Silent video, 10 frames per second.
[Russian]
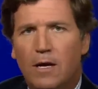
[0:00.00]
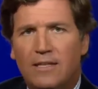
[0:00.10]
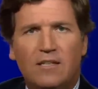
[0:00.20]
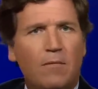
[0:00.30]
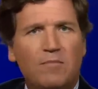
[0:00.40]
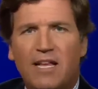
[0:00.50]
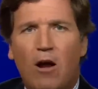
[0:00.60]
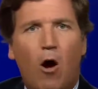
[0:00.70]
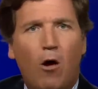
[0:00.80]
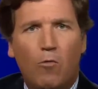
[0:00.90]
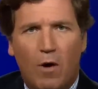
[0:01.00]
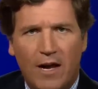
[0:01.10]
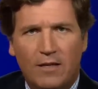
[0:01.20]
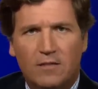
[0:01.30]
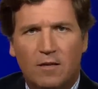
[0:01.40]
И иногда они
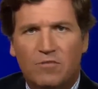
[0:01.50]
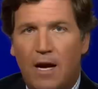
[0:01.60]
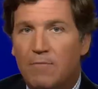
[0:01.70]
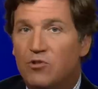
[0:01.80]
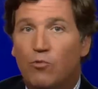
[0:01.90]
правы, иногда